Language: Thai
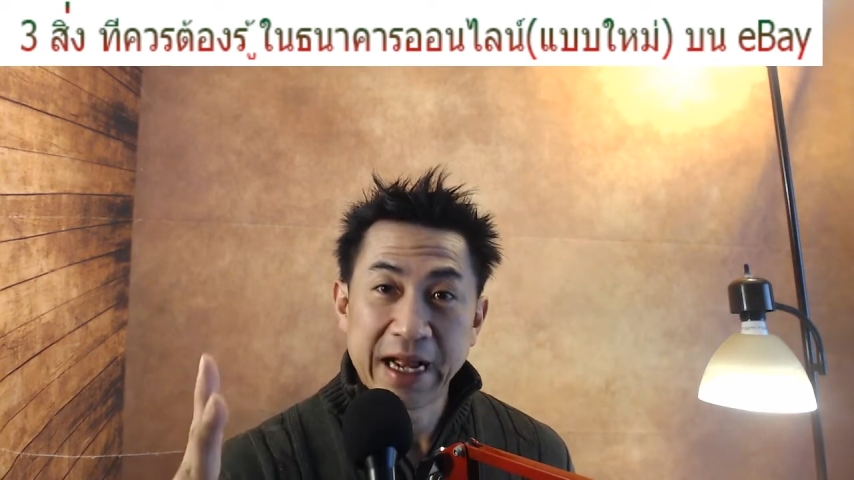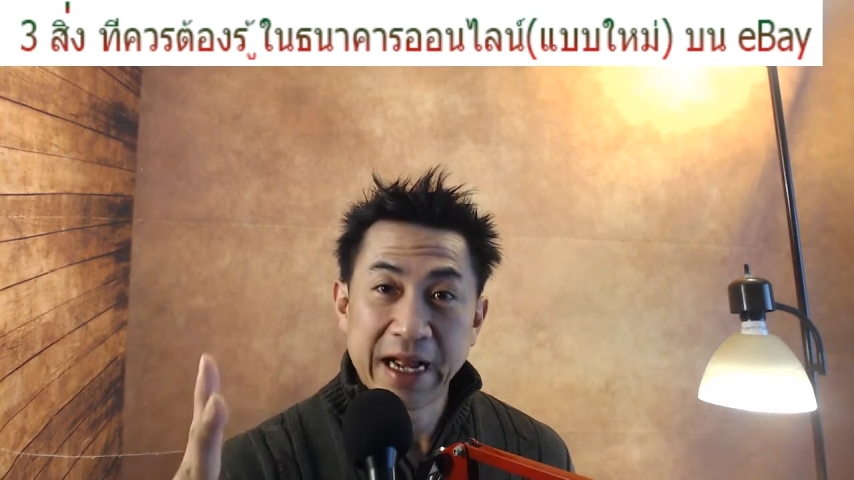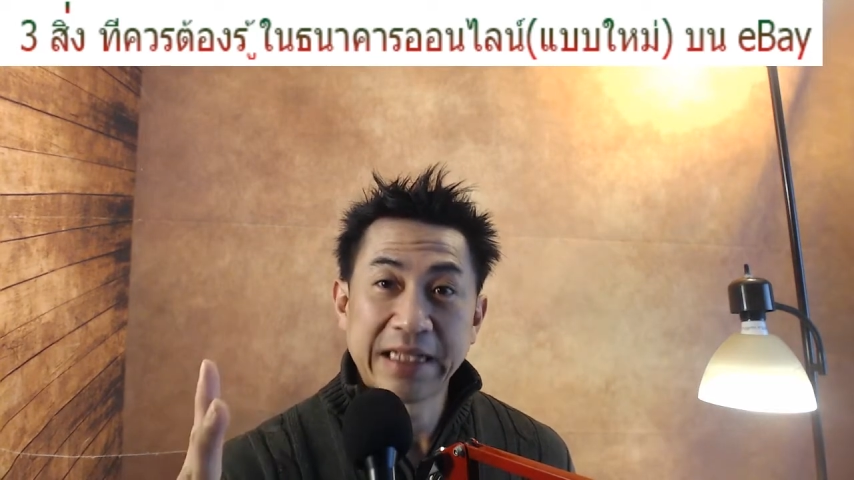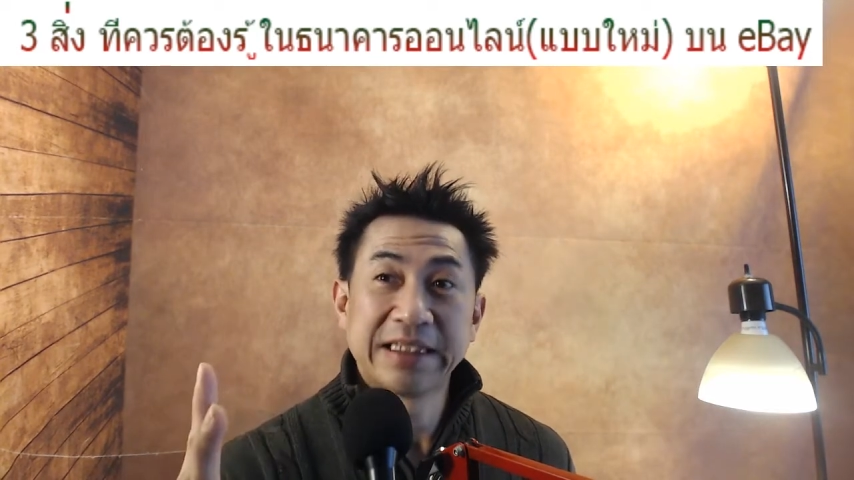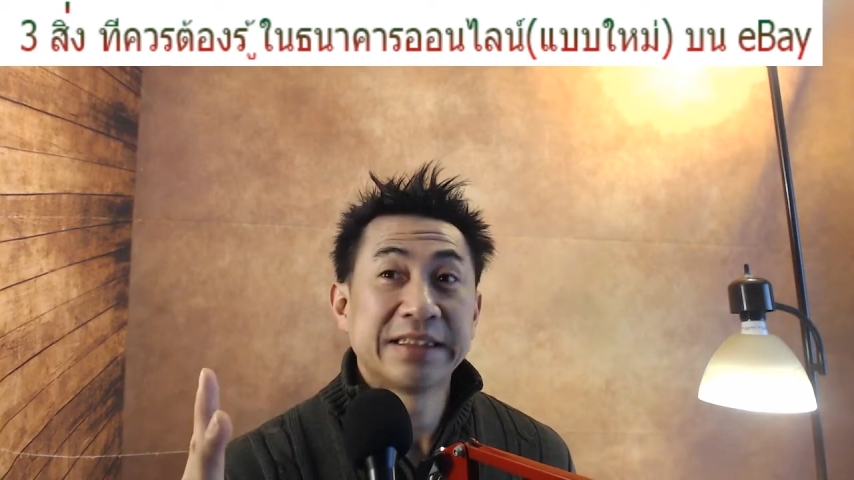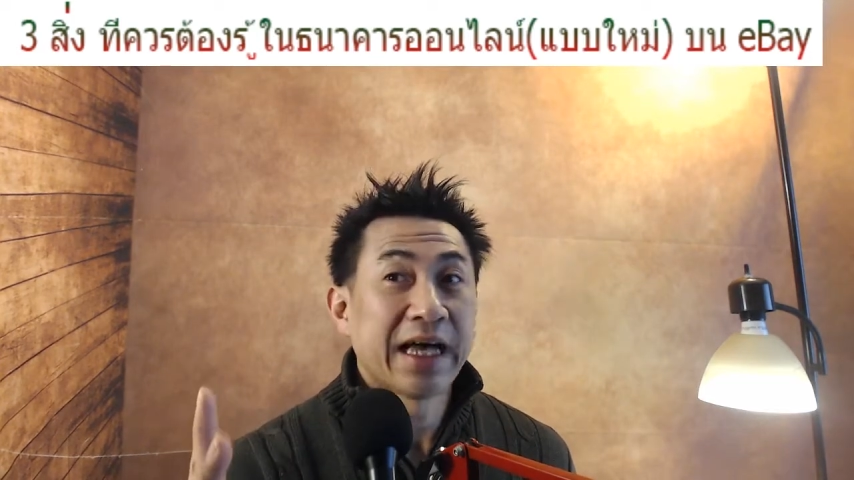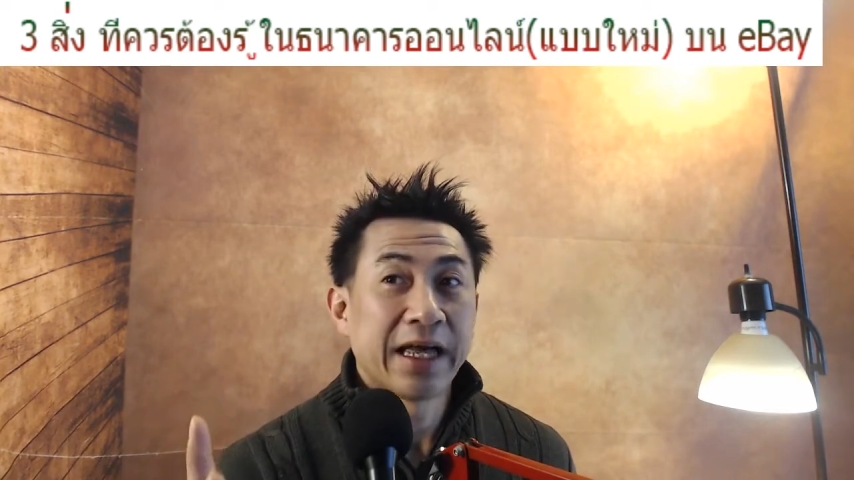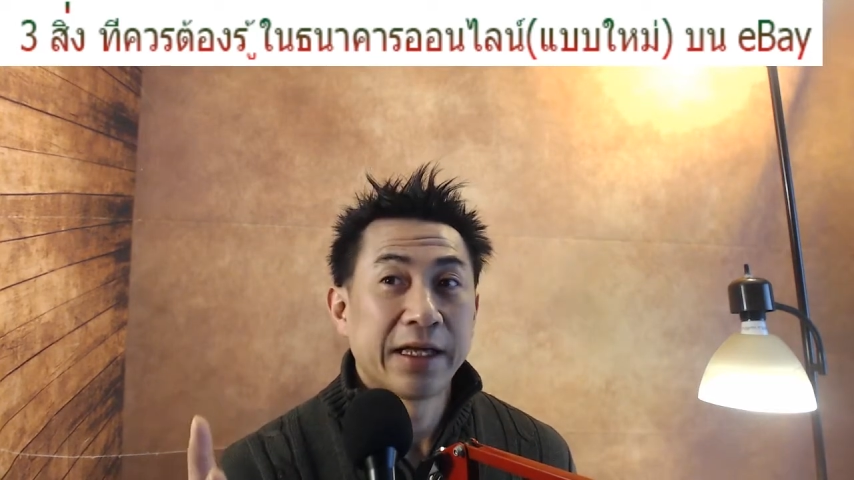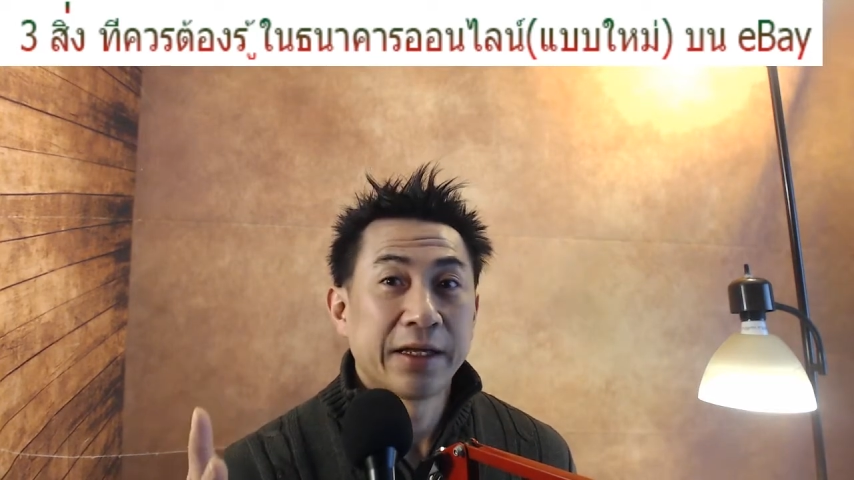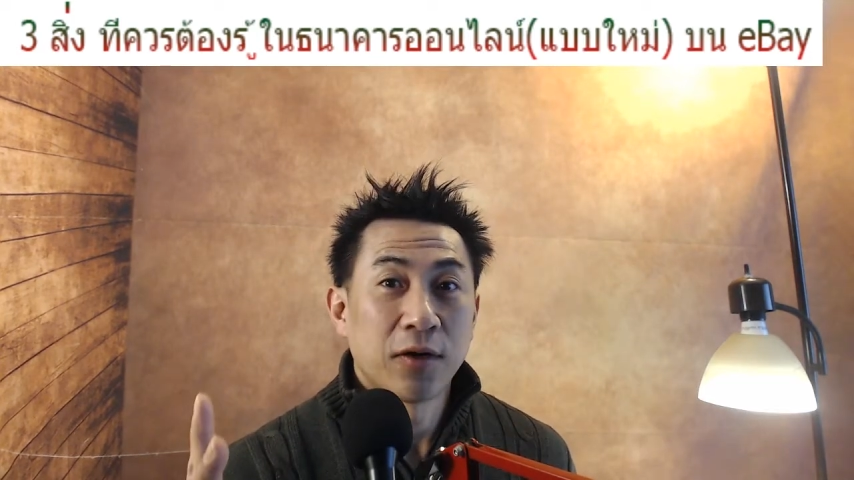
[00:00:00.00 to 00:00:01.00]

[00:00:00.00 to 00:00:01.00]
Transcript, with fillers: ค่าใช้จ่าย